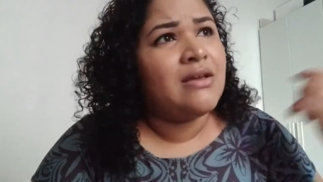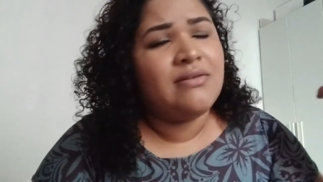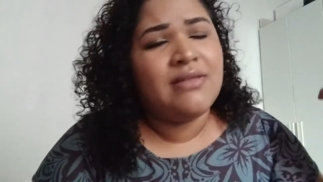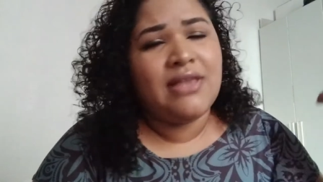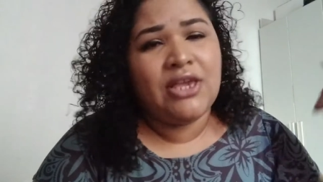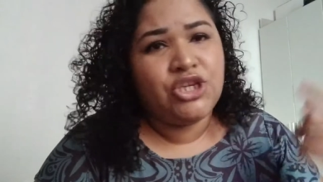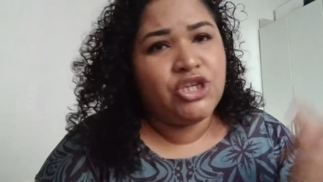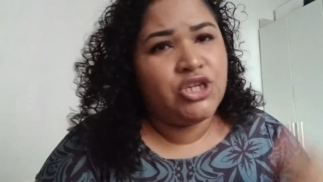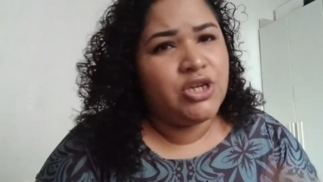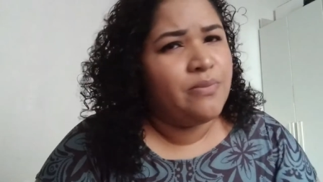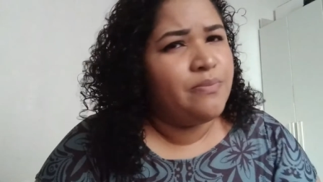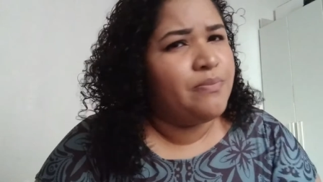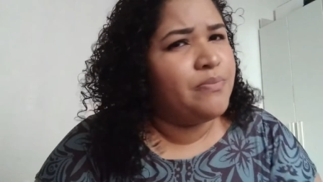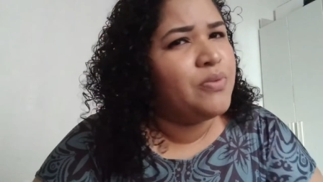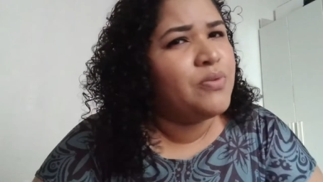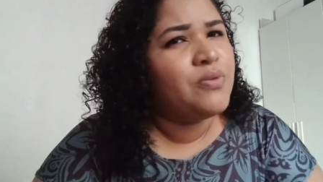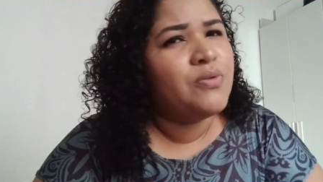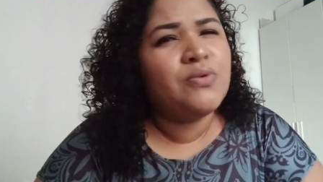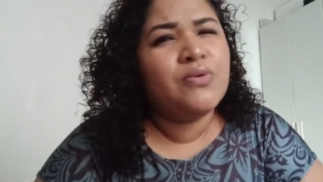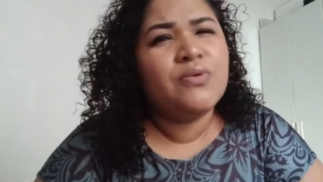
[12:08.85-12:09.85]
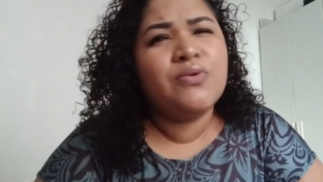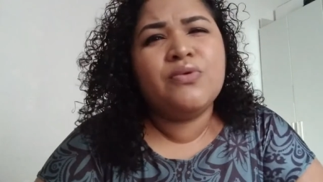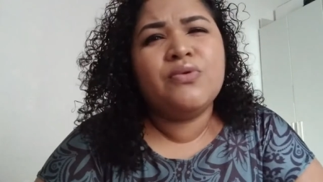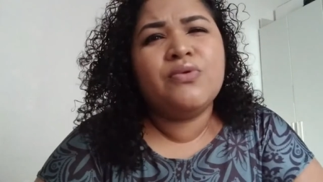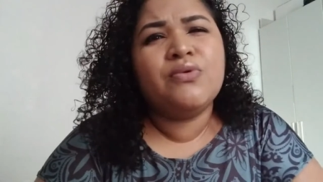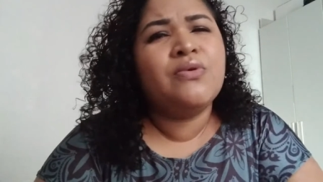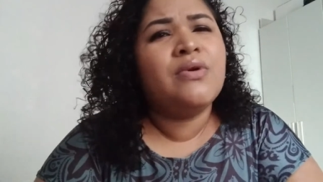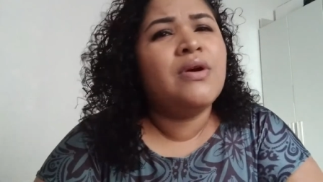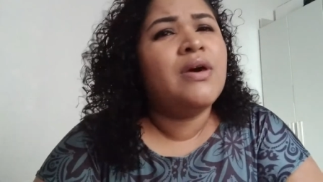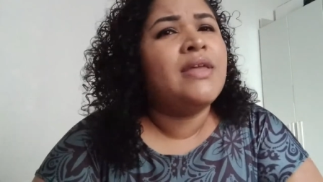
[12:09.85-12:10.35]
ter
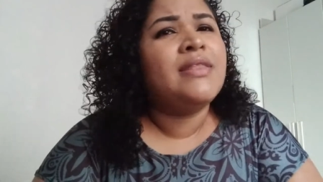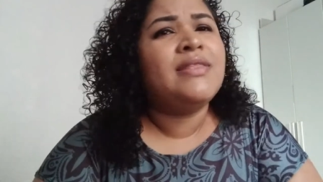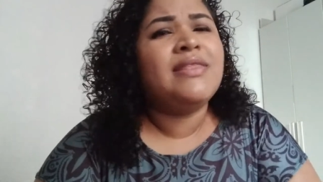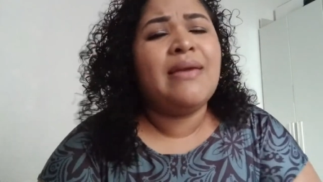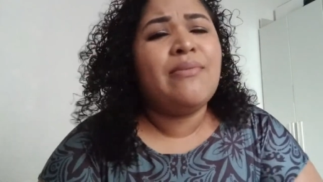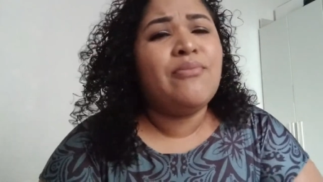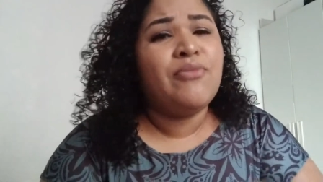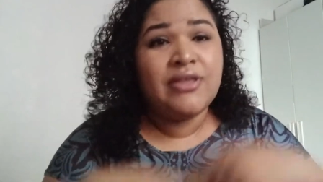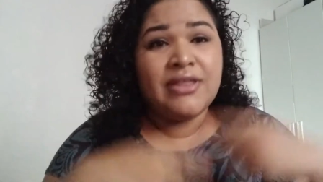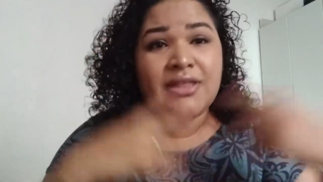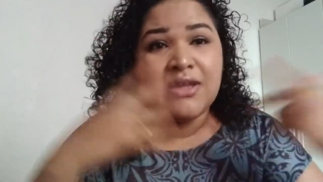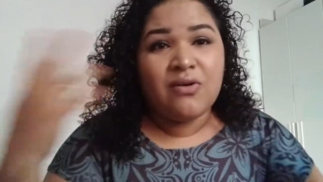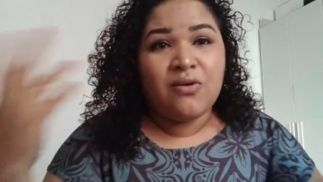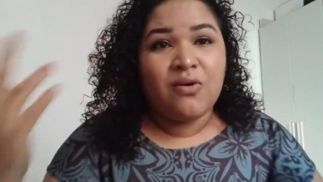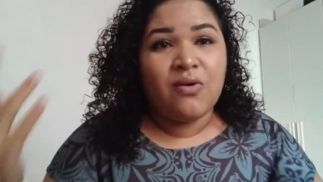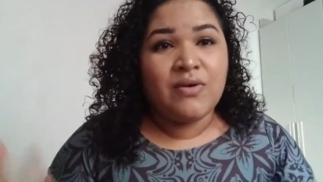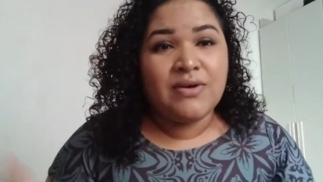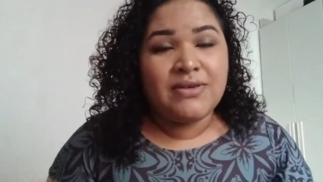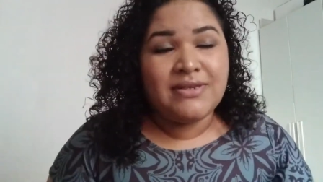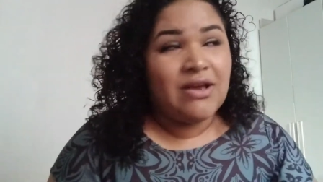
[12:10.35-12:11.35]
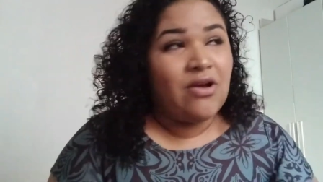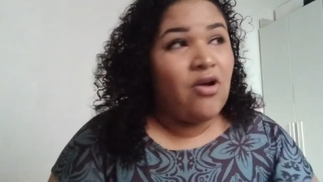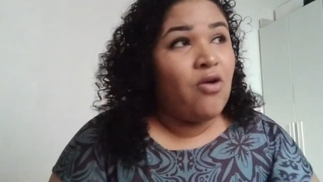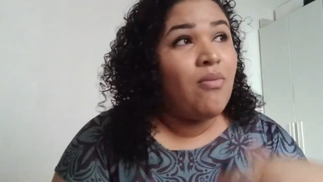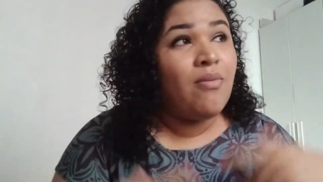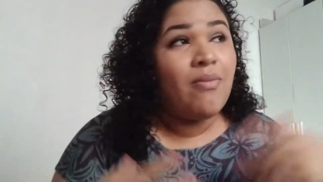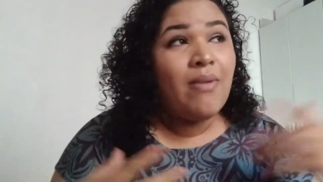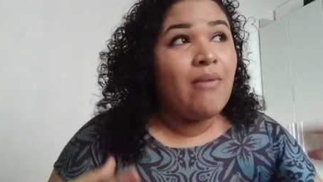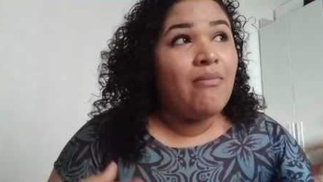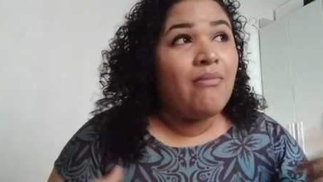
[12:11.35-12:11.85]
shampoo, tem muita coisa. É,
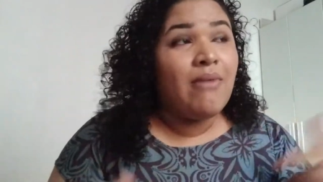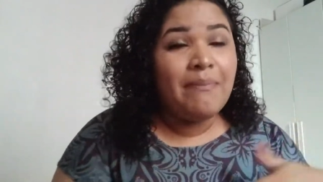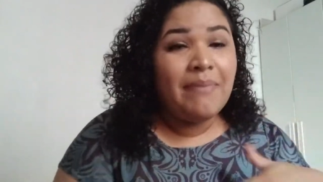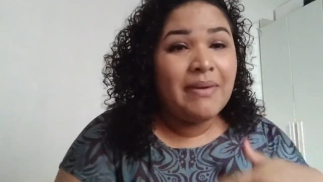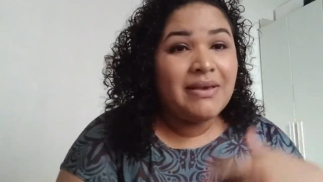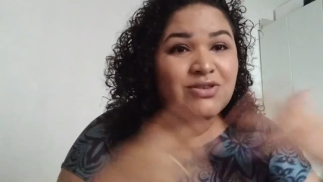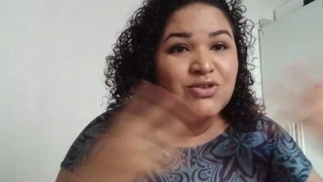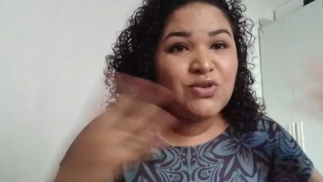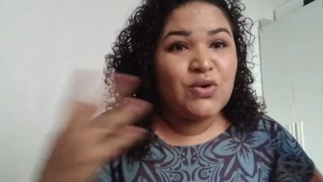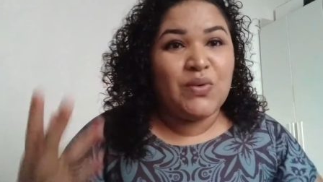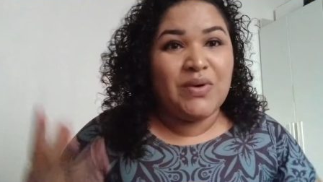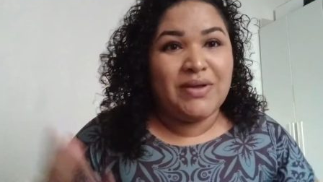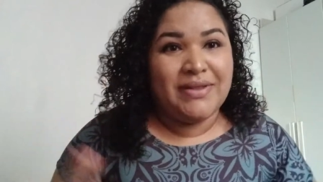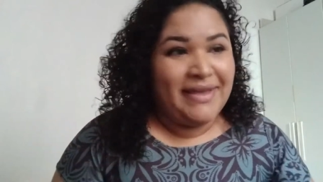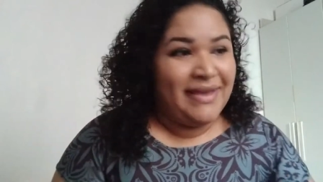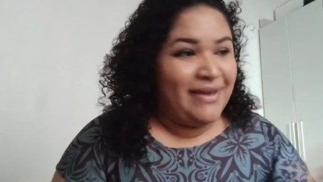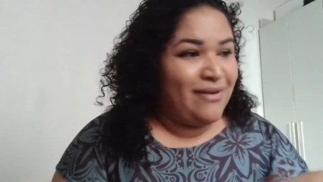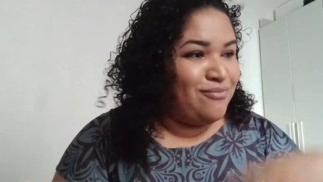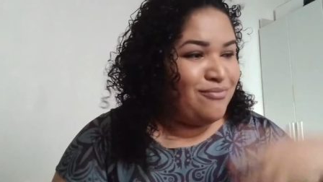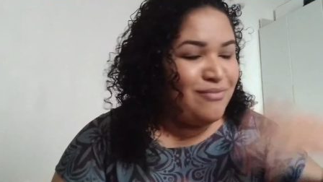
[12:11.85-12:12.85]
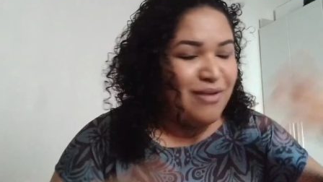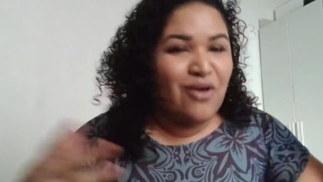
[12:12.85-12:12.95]
um, é uma pessoa, né?